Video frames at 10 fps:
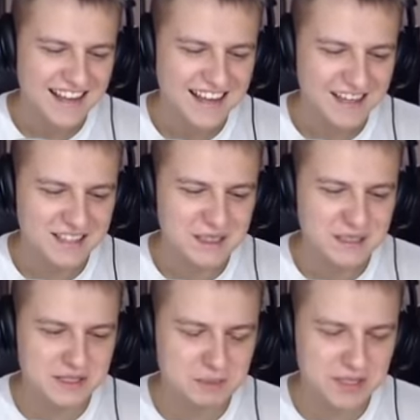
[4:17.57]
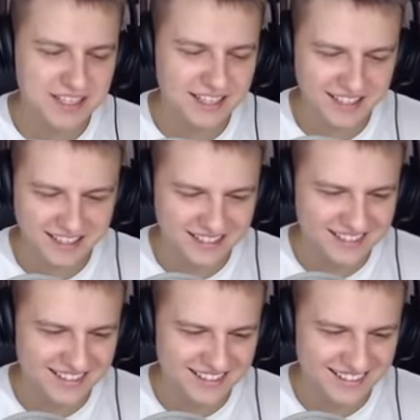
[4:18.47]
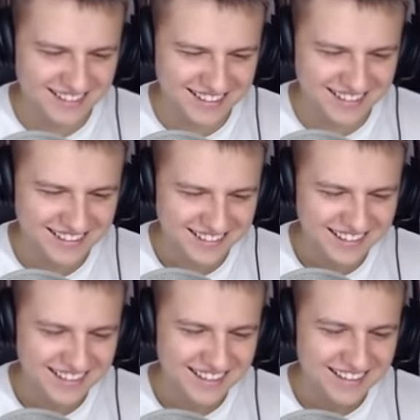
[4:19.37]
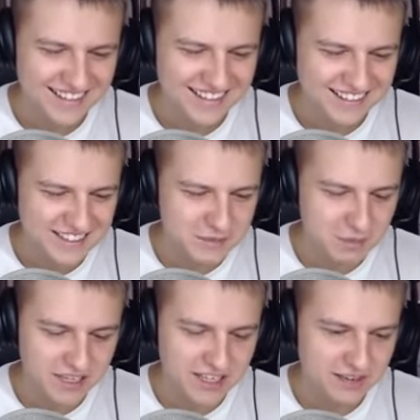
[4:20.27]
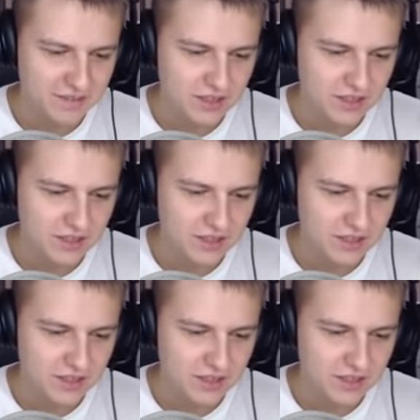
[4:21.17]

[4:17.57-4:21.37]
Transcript: Спика. Спика. Спика.